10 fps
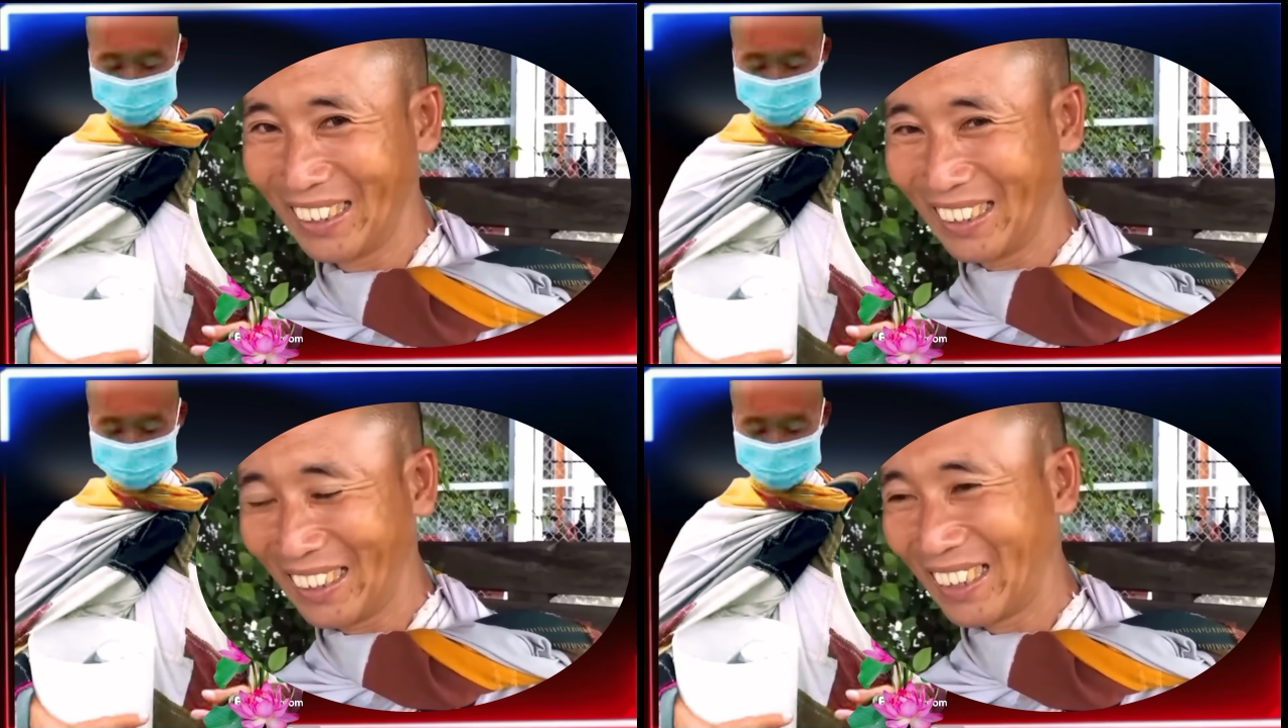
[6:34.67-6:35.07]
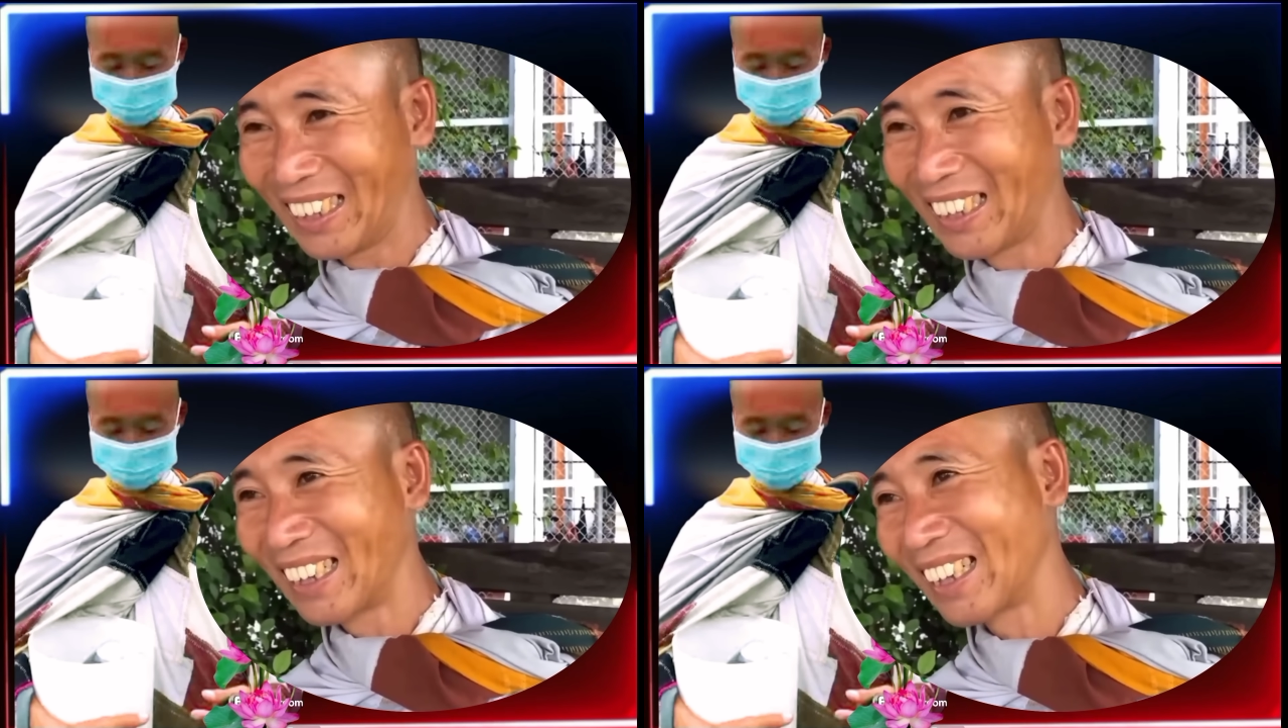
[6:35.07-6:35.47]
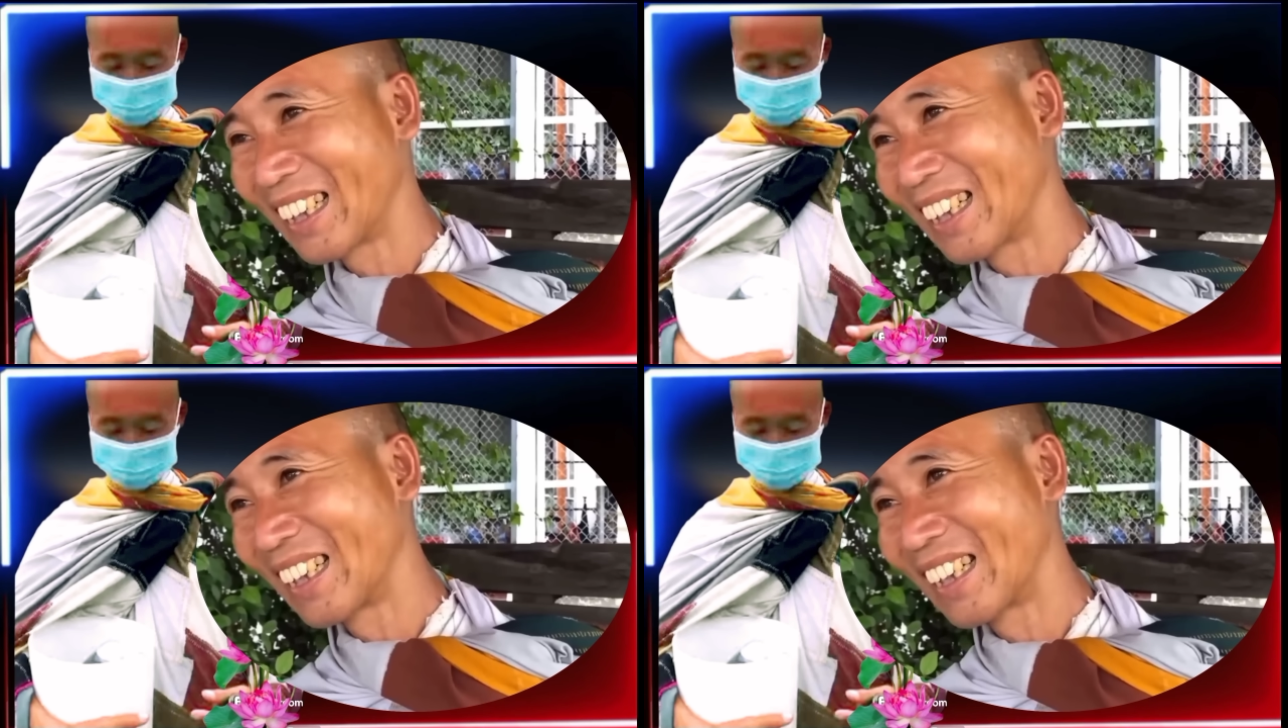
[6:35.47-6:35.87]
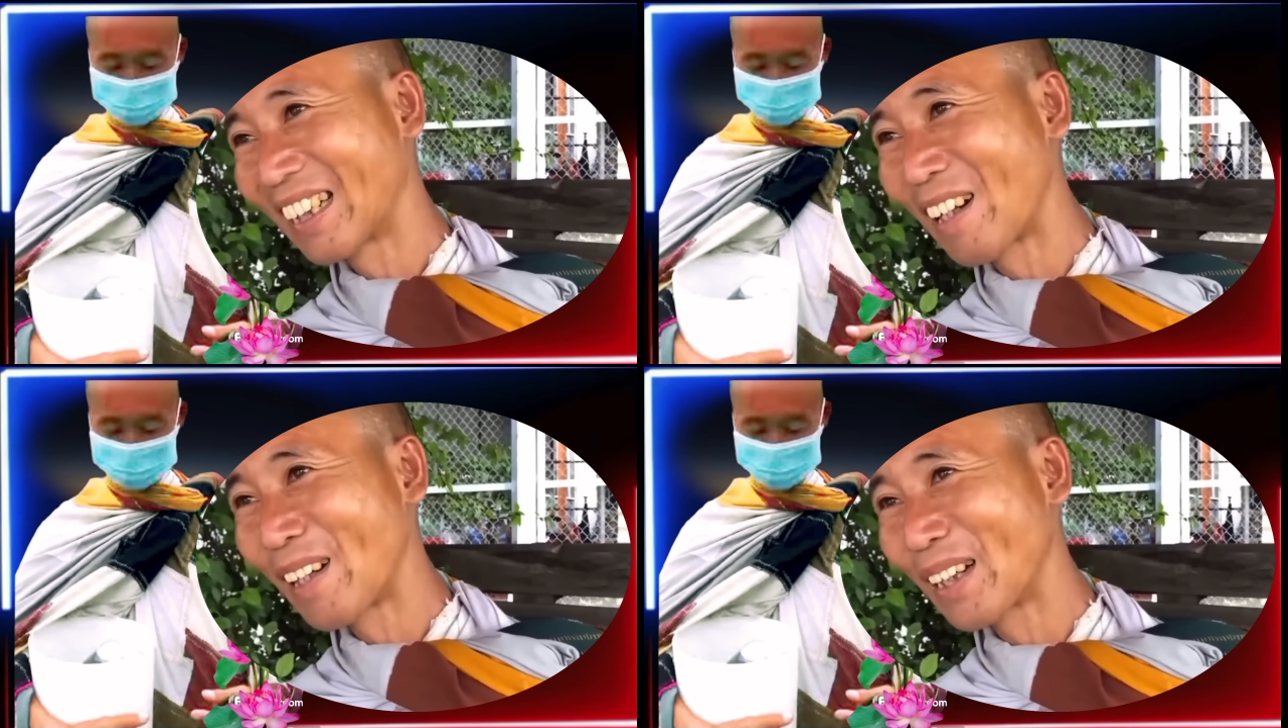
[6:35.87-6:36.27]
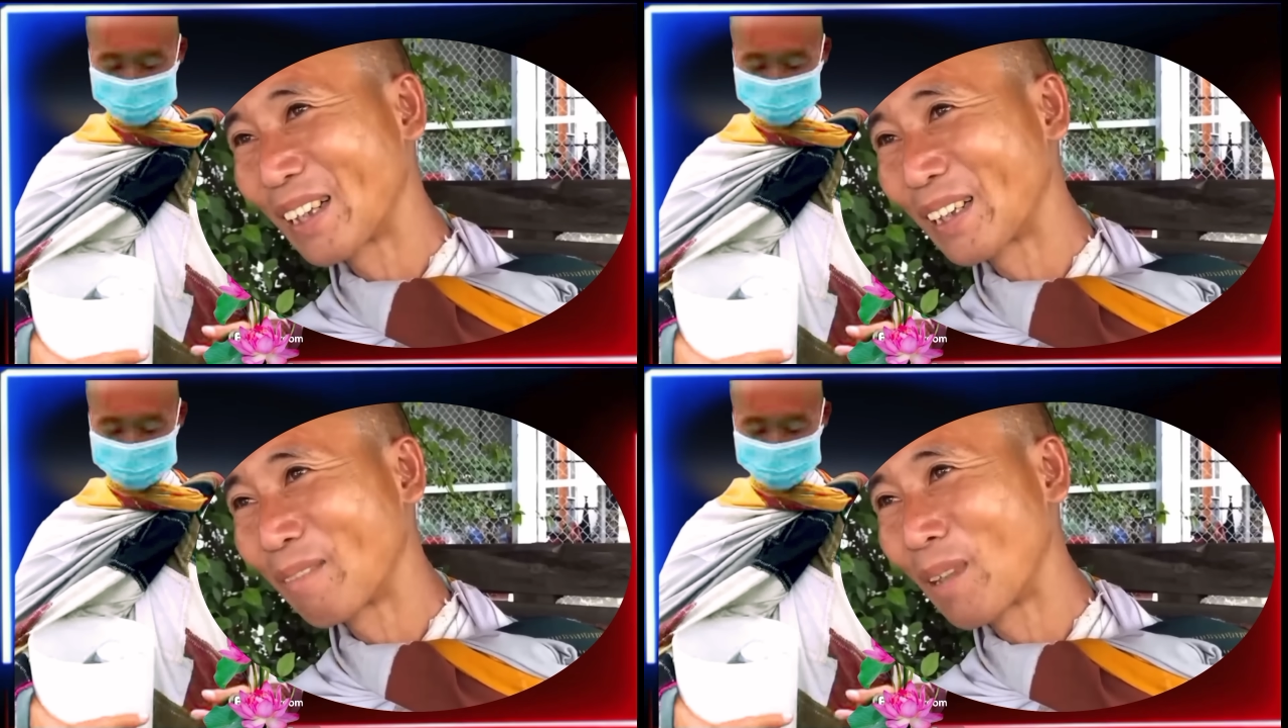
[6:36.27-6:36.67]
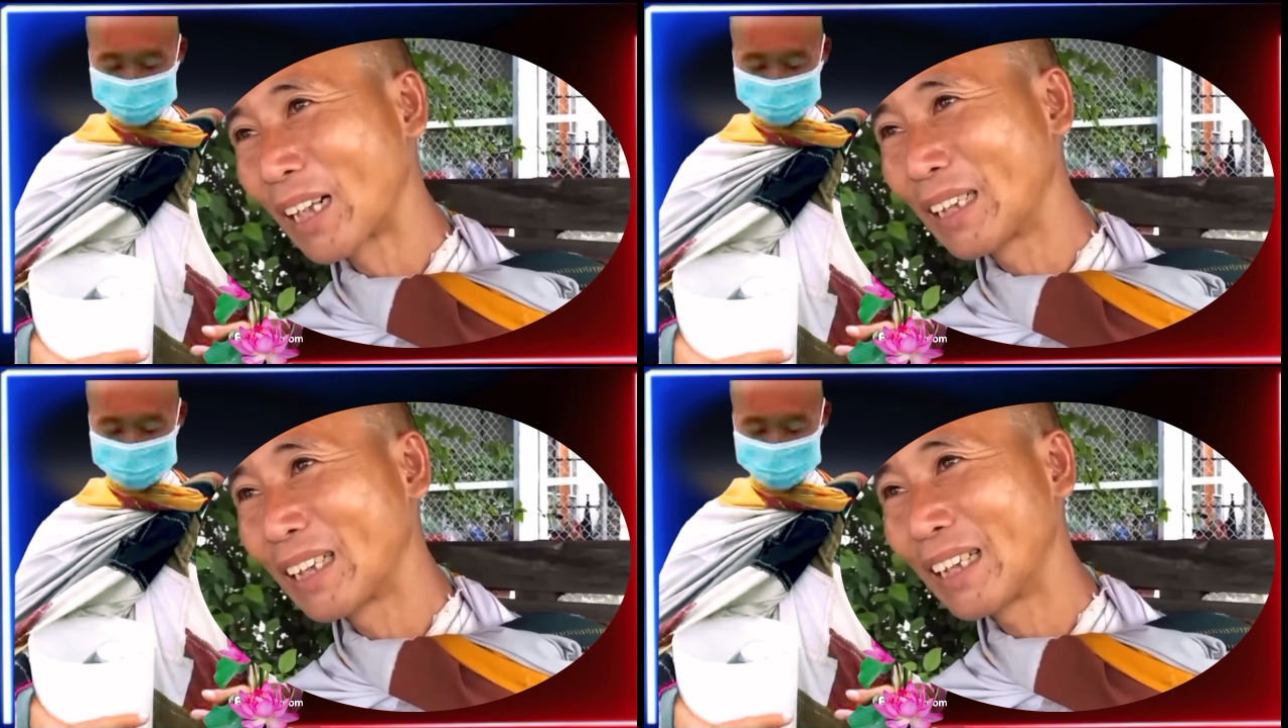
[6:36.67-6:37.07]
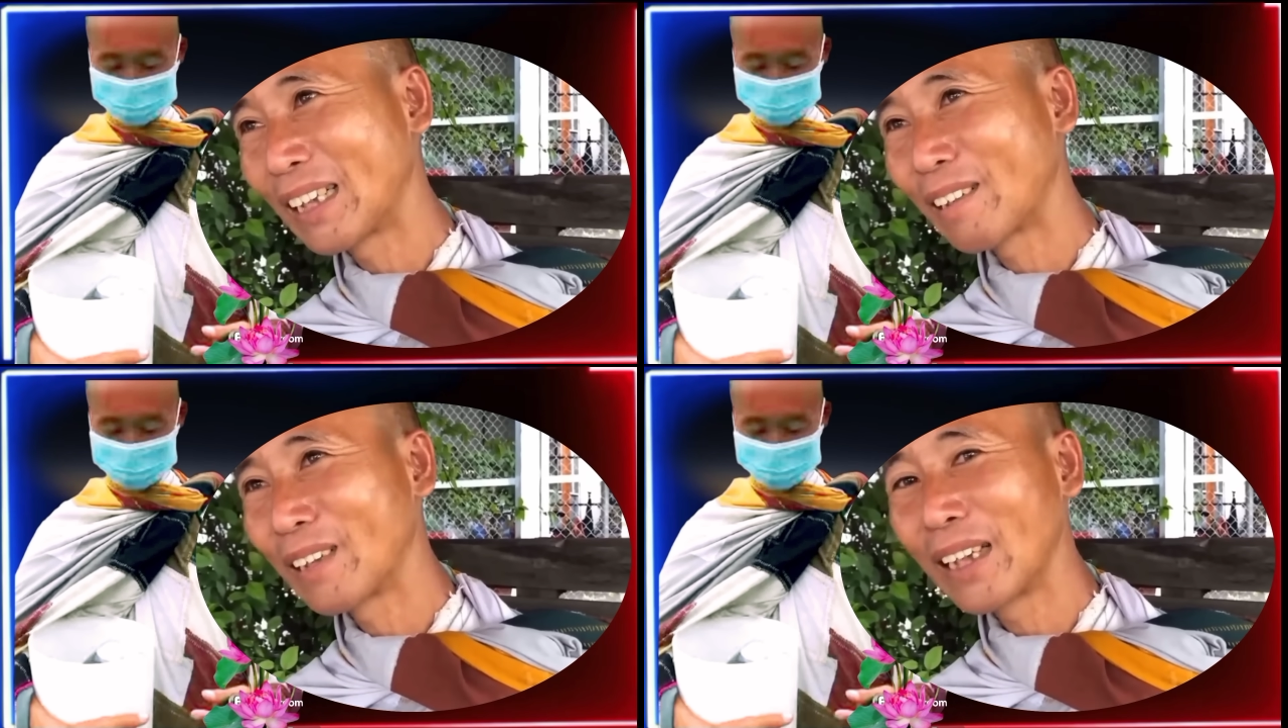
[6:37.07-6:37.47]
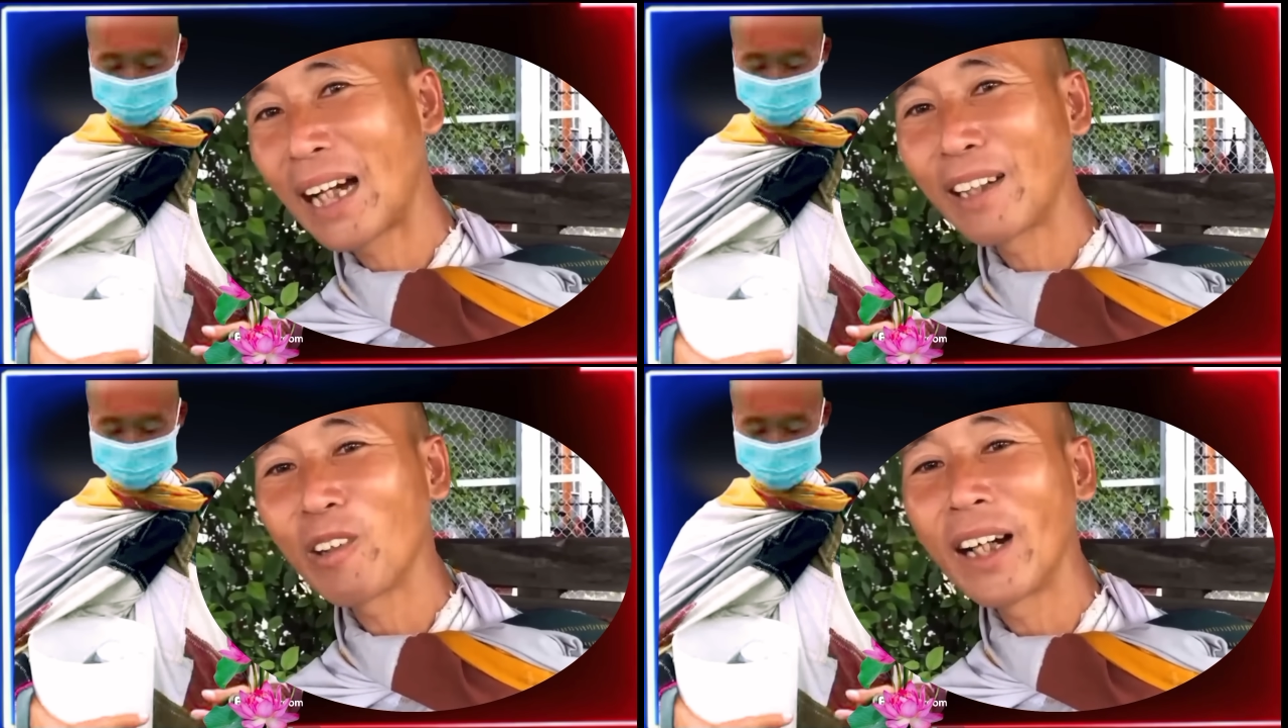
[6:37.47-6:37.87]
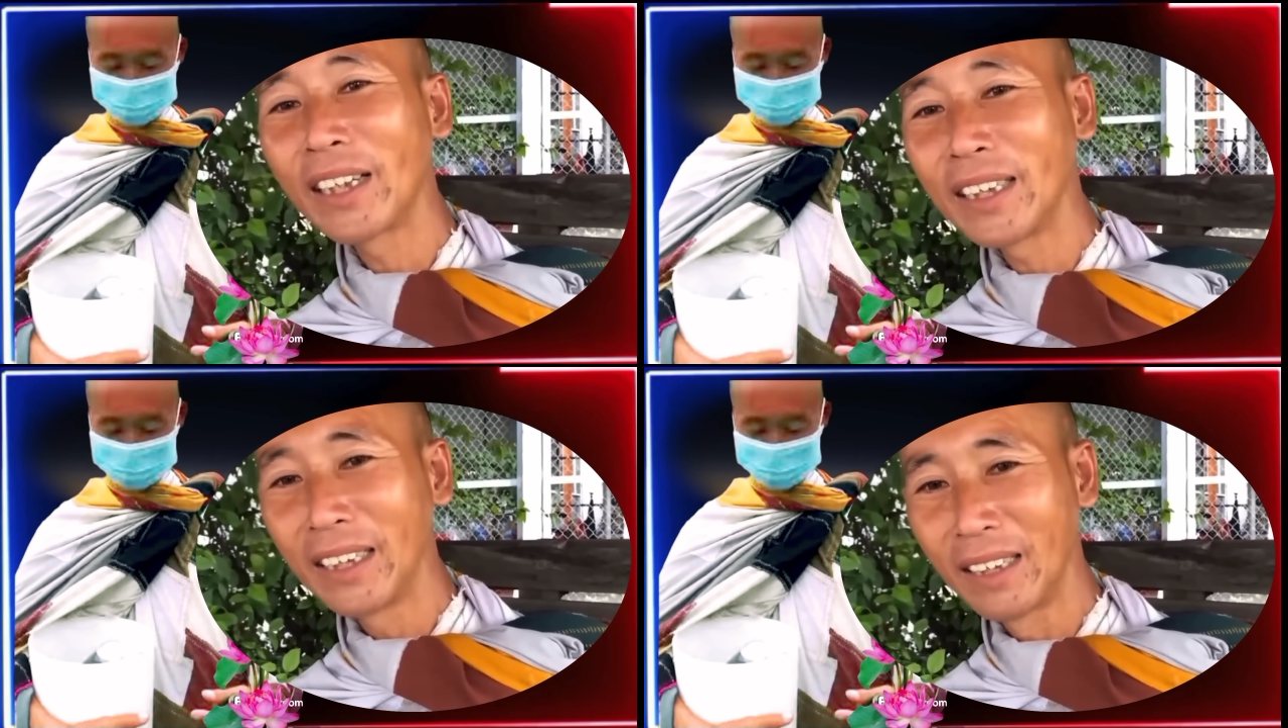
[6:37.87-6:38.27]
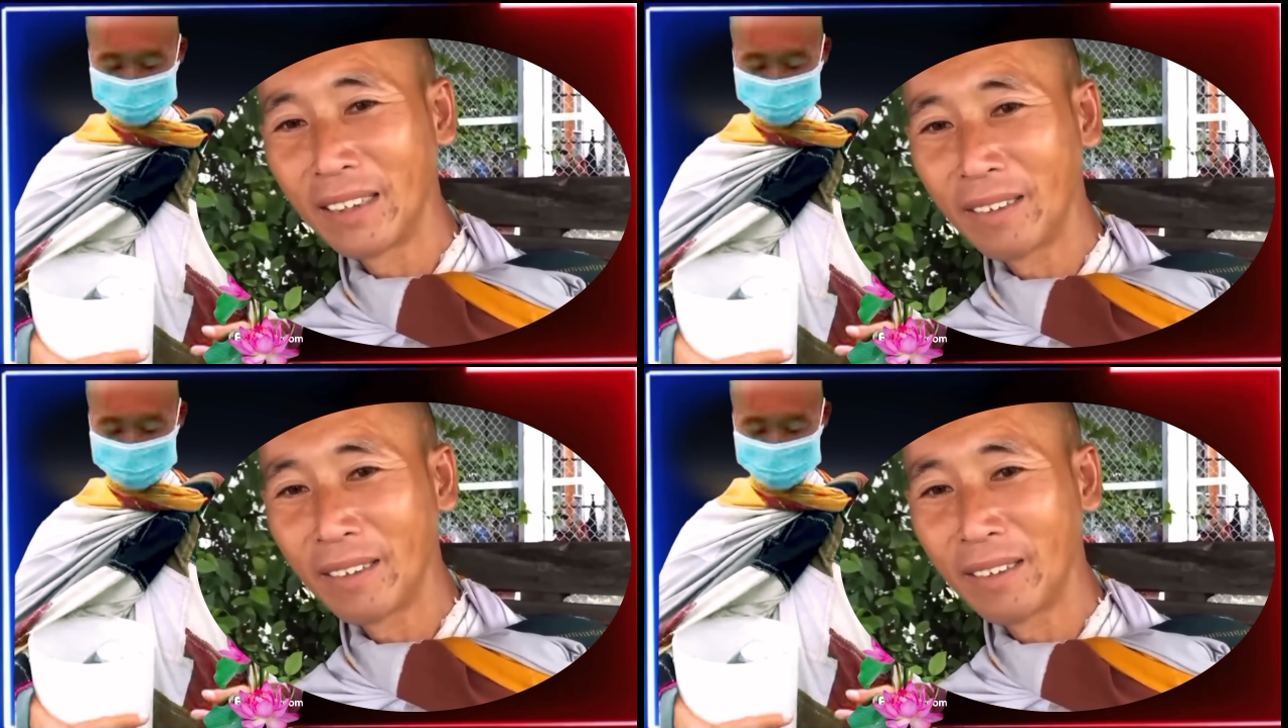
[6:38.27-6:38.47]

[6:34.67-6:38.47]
Dạ. À, nên là con là mặc như thế thì con thấy an toàn hơn.